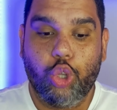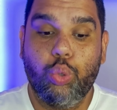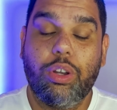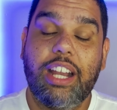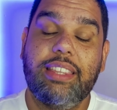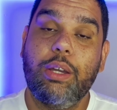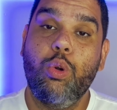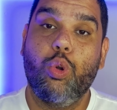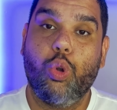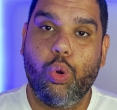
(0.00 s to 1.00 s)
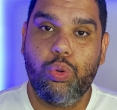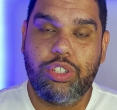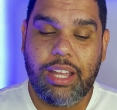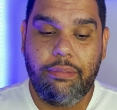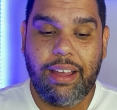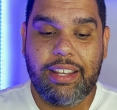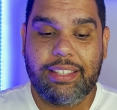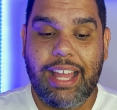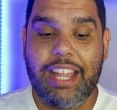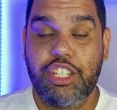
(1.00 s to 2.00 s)
No cartão Gold, a
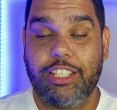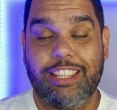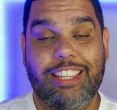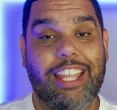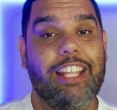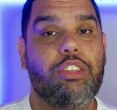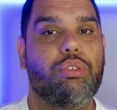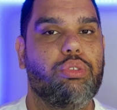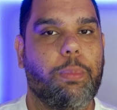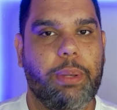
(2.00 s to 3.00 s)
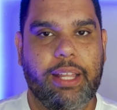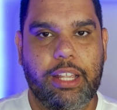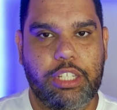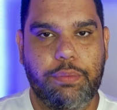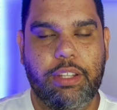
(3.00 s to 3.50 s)
validade dentro do aplicativo,